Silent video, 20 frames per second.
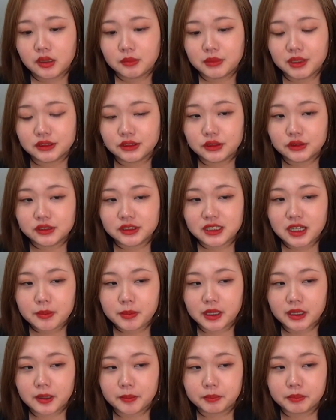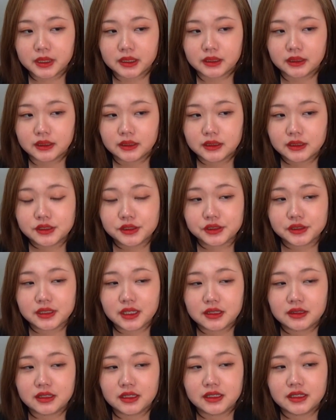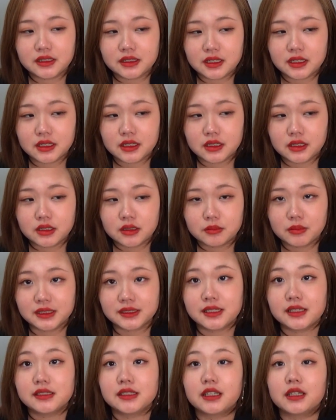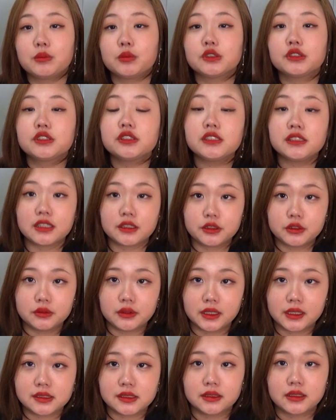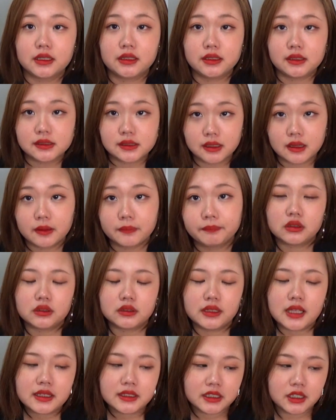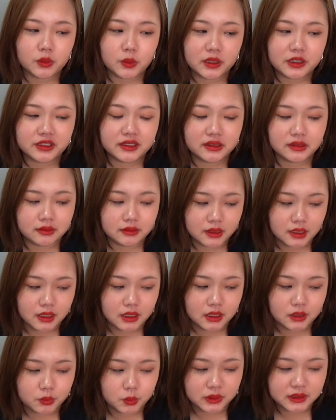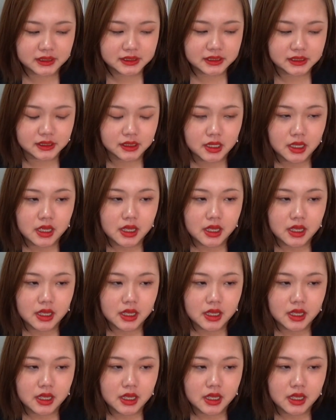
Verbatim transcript: まあ、そうすればやっぱり必然的に、まあ、成績もついてくるわけじゃないですか何が悪いって私負